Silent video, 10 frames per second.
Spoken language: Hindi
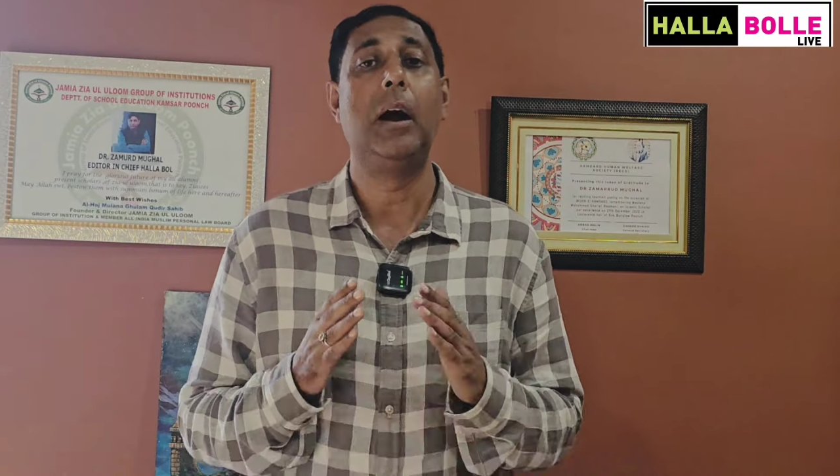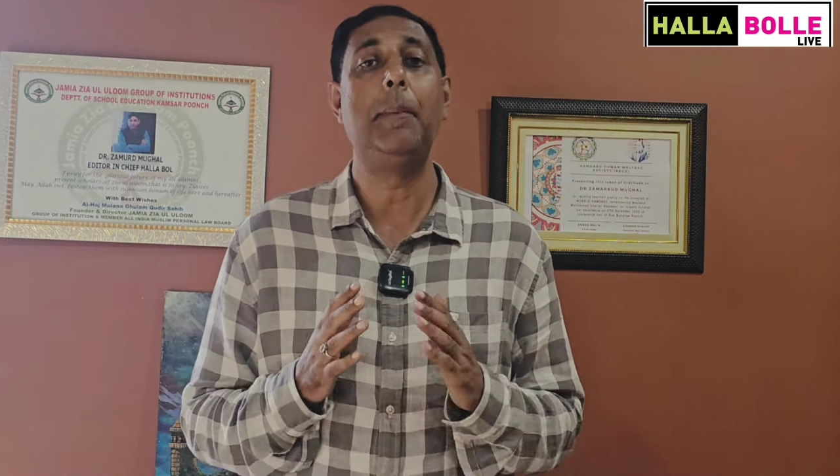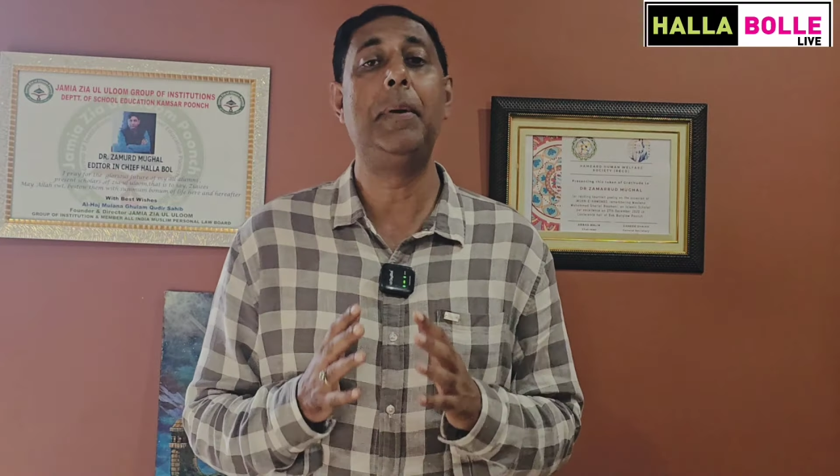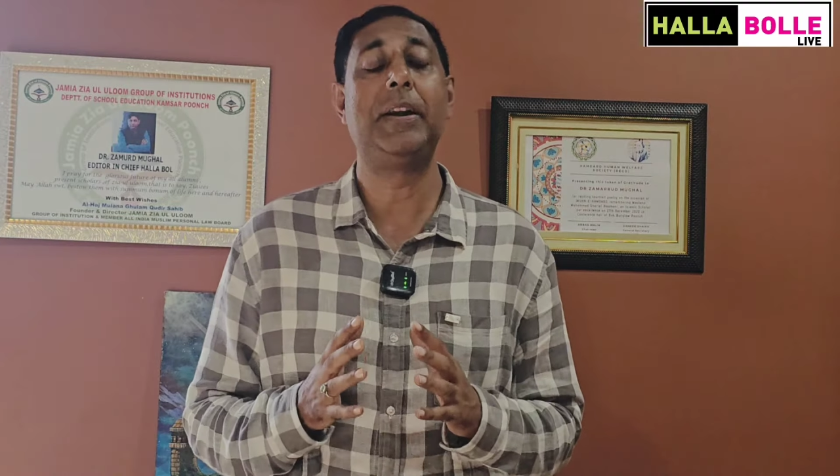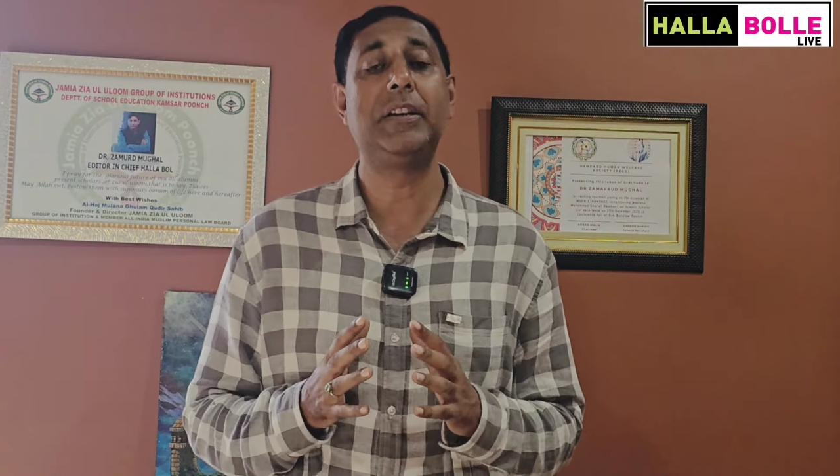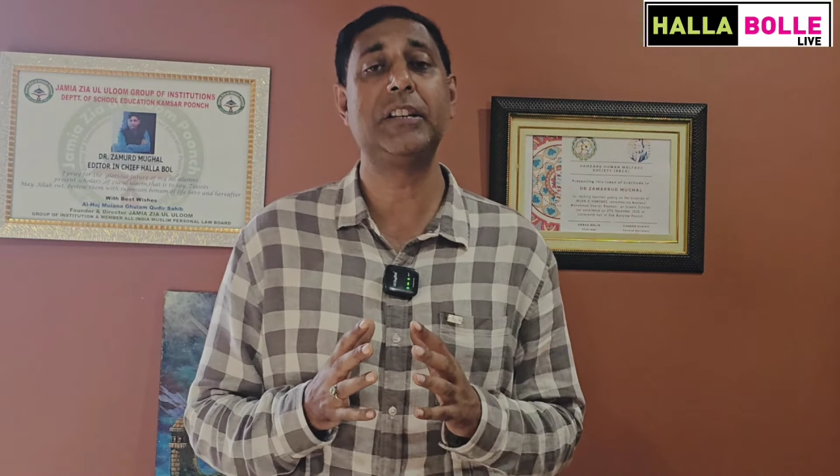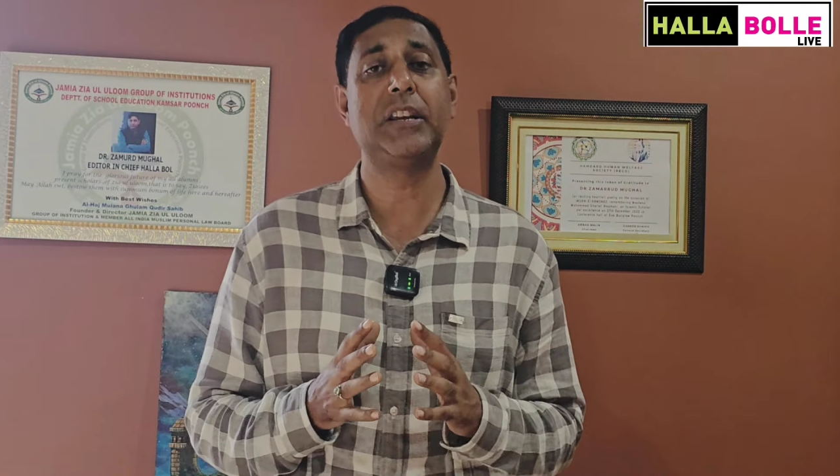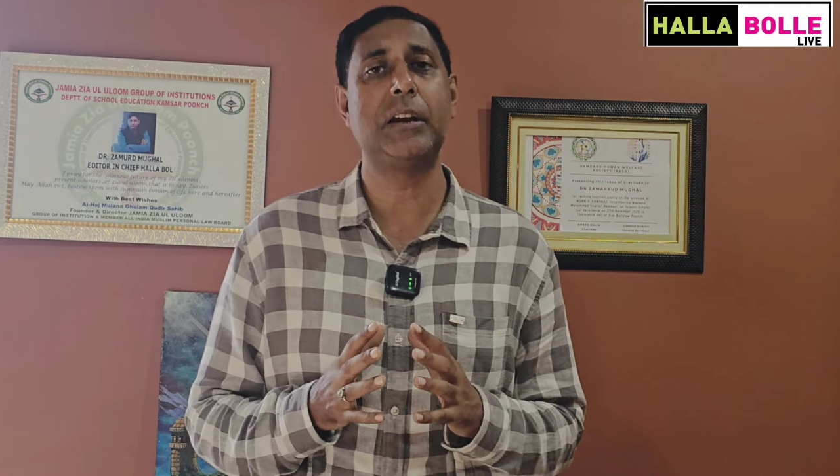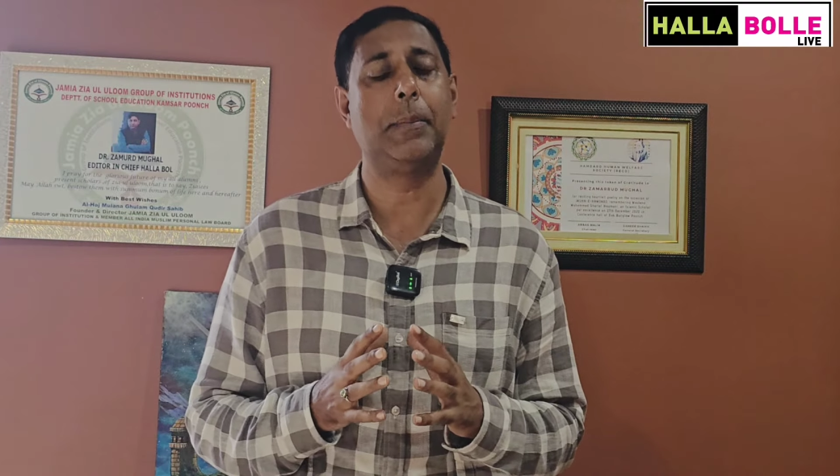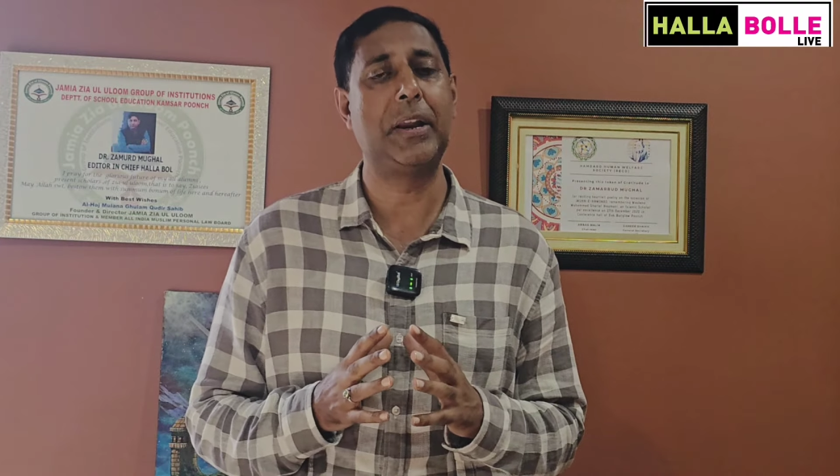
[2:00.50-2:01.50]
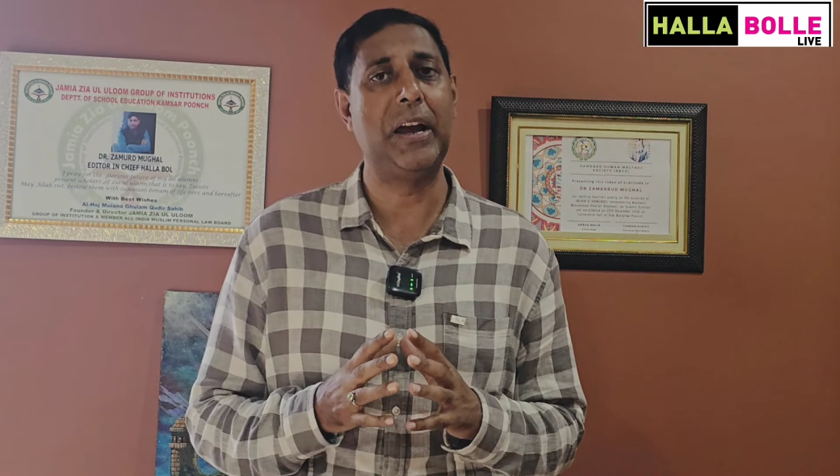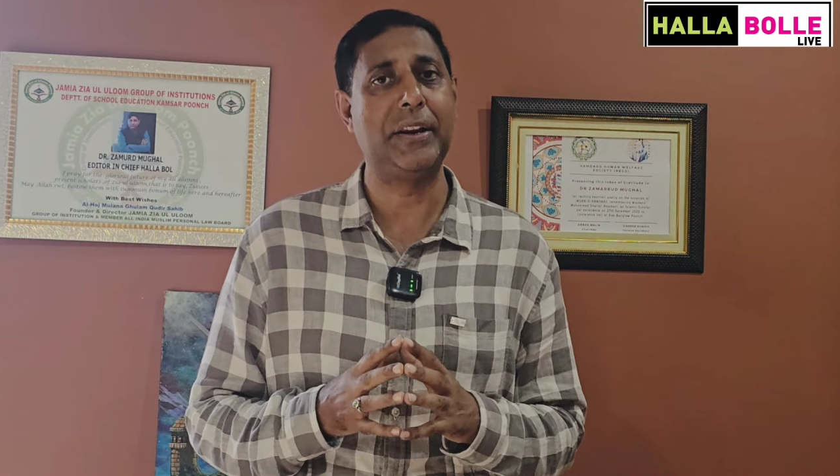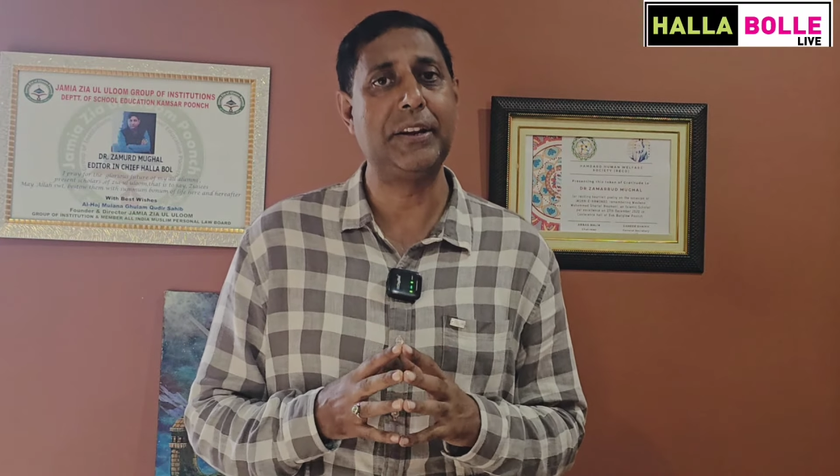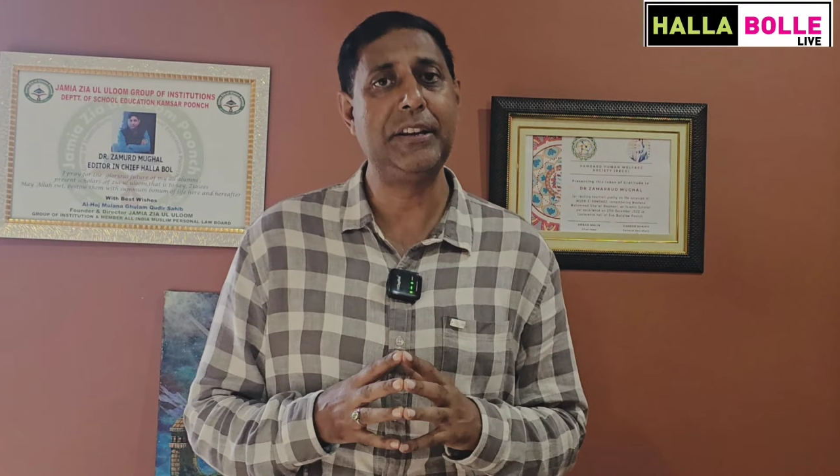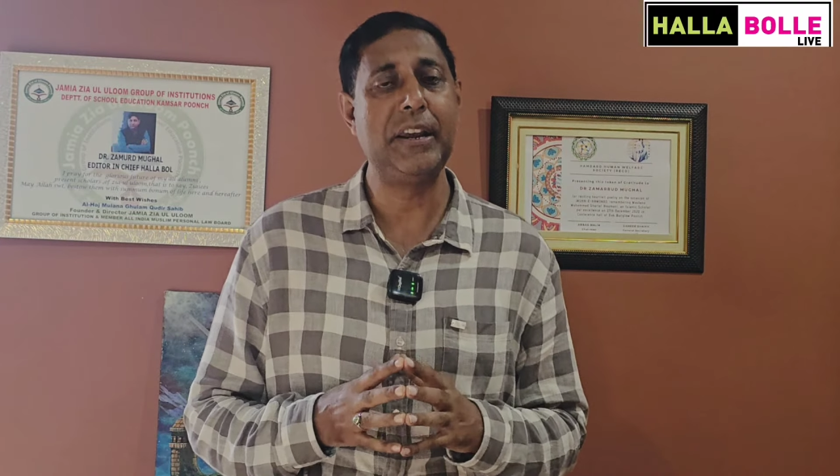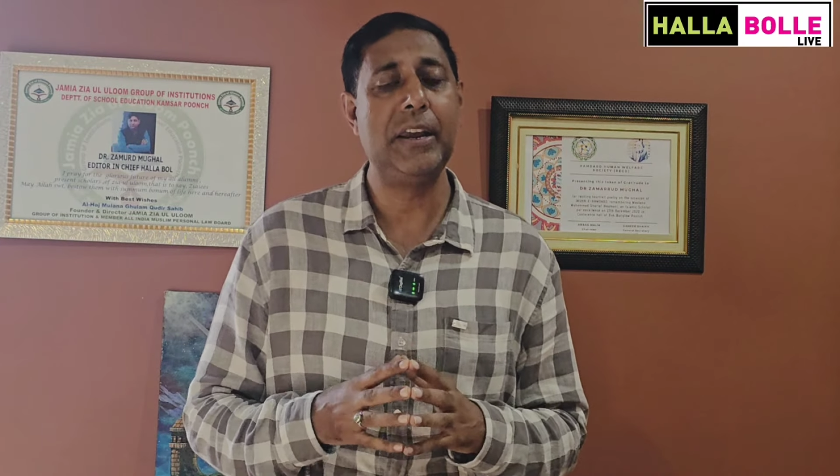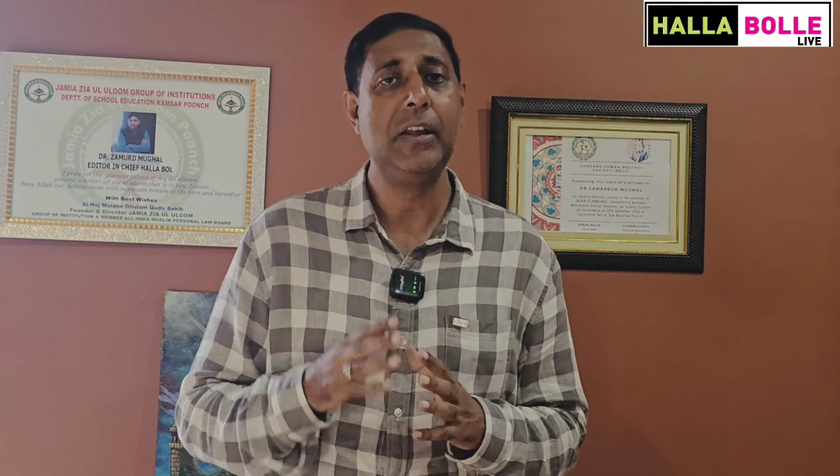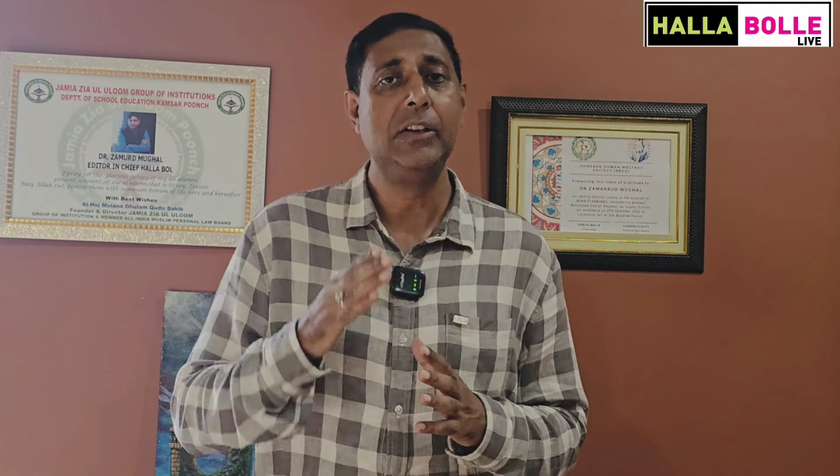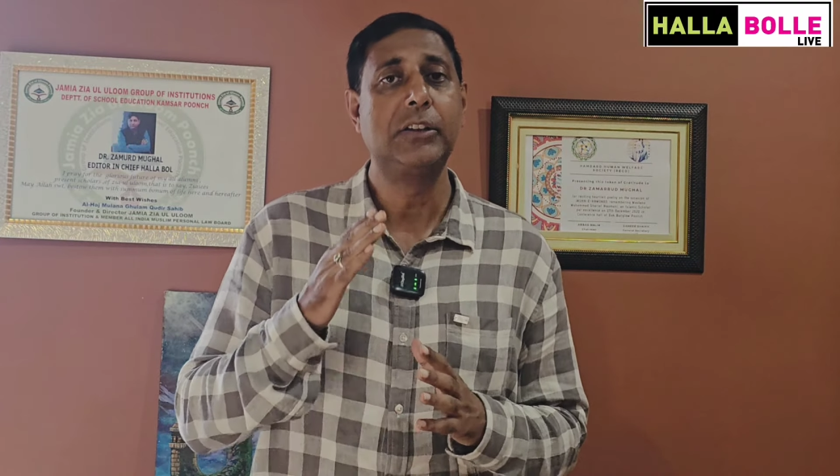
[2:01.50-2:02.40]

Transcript: अब मैंडर से ये खबरें आ रही हैं